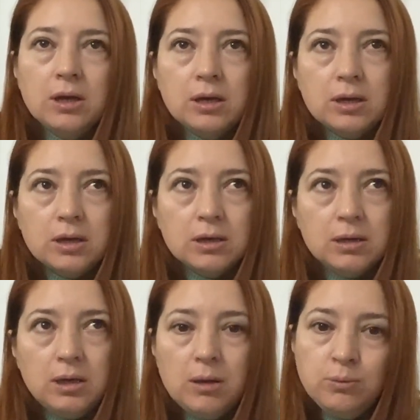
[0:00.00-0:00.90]
Ee,
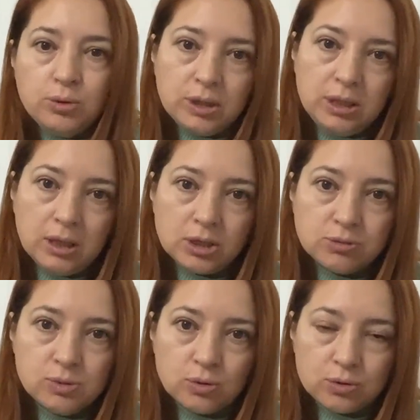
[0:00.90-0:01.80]
en büyük
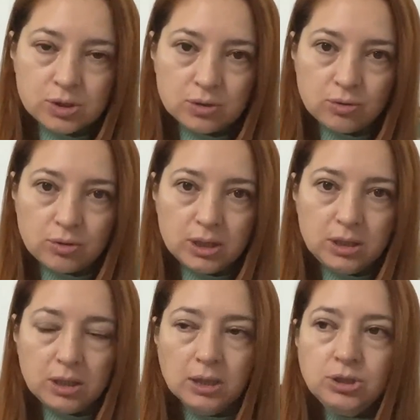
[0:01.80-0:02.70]
ihtiyacımız oydu. Zaruri
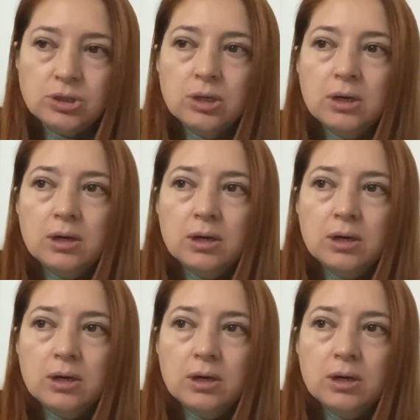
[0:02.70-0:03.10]
ihtiyaç.